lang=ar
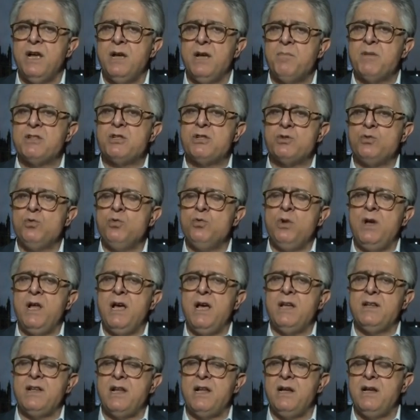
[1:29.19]
مسؤول
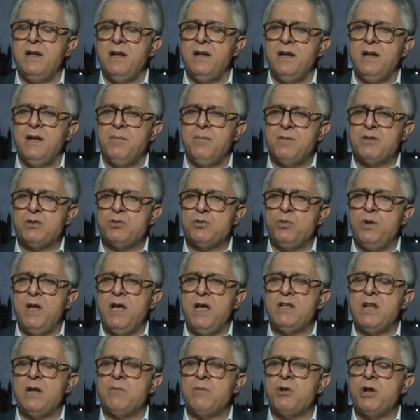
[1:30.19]
هذا مسؤول
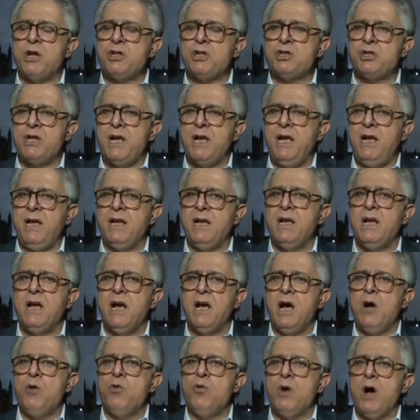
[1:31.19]
هذا المرشح
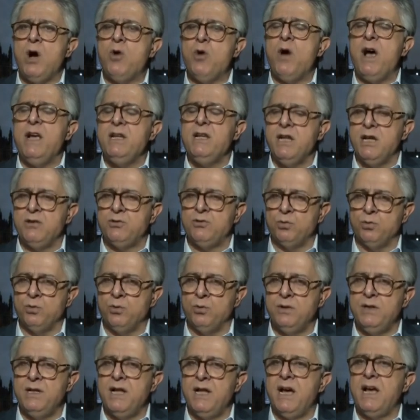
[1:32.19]
أو أو
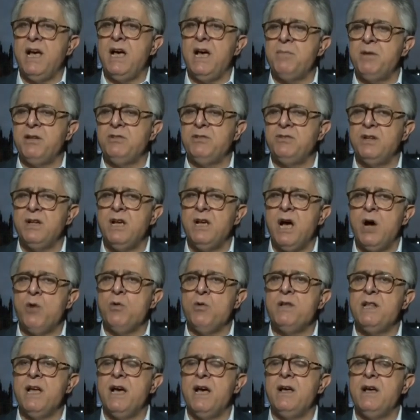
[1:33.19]
هيئته إذا غابت
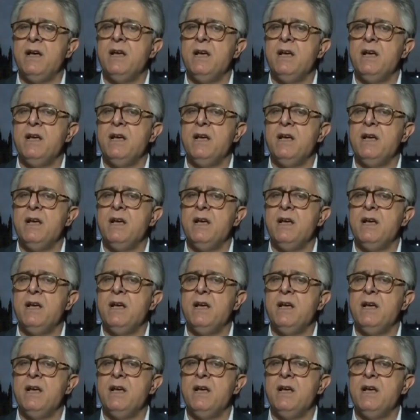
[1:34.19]
أو إذا